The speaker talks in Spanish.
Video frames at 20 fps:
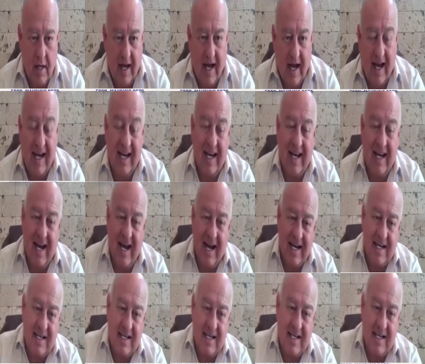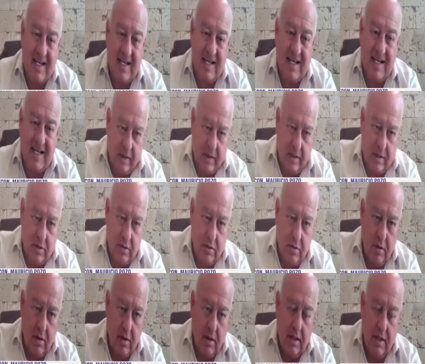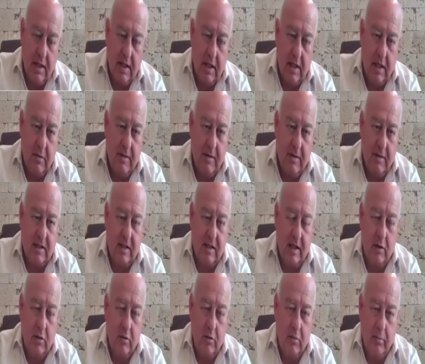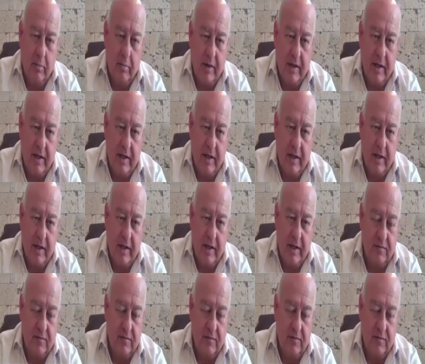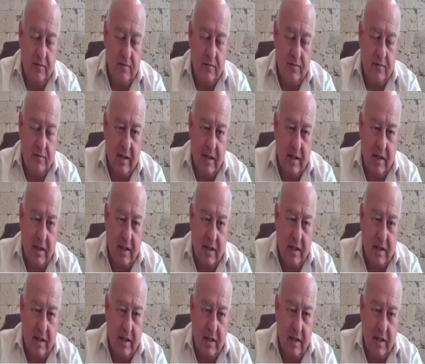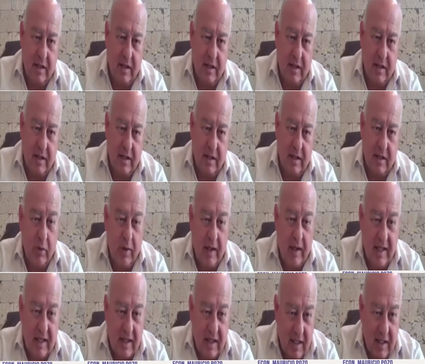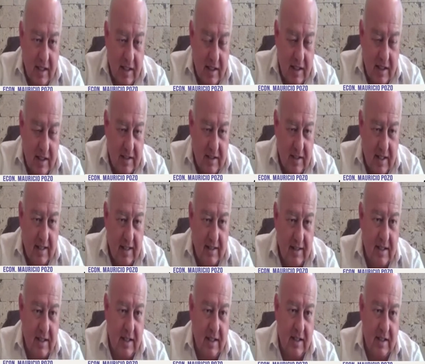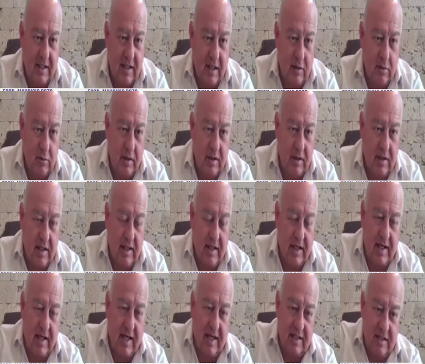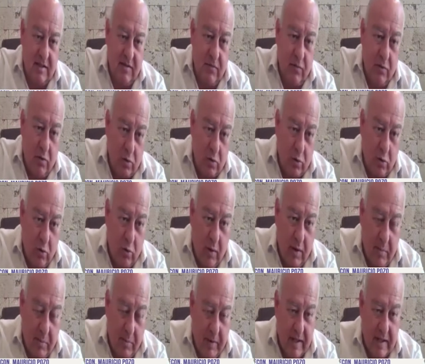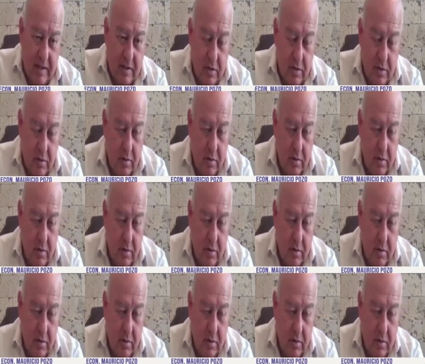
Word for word: alejarse de ese precio y mantener un precio lo suficientemente prudente en distancia de tal suerte de que así fluctúe el precio,